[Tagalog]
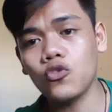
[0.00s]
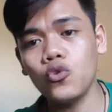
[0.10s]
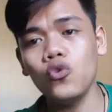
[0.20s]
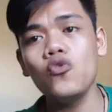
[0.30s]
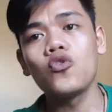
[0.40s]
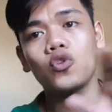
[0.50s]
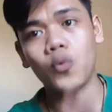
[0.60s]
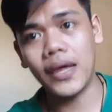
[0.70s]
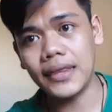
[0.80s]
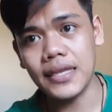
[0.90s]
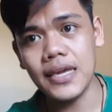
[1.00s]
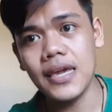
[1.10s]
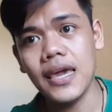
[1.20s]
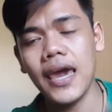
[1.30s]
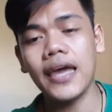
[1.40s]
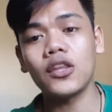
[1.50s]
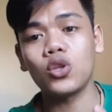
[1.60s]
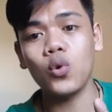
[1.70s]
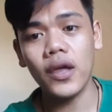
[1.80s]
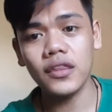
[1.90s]
to 20 and
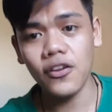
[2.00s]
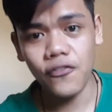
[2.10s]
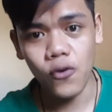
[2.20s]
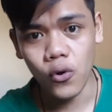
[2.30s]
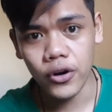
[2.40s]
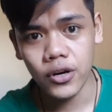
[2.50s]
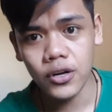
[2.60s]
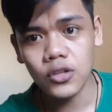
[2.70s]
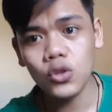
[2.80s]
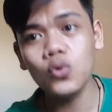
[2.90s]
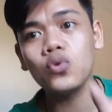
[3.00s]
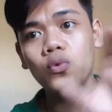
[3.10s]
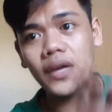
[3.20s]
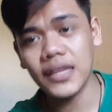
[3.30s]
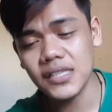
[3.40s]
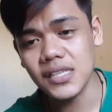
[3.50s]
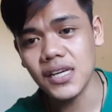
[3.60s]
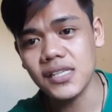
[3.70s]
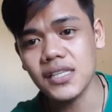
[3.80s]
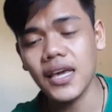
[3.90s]
24 to
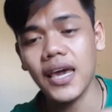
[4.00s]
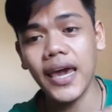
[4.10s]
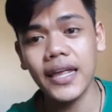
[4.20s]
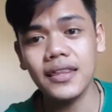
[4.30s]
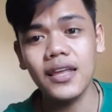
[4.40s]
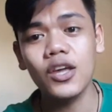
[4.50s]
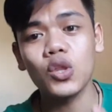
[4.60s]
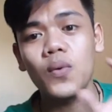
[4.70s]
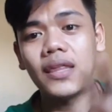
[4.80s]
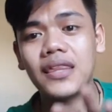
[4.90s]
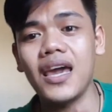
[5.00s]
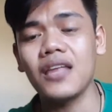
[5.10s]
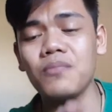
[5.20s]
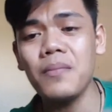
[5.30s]
26 and 28.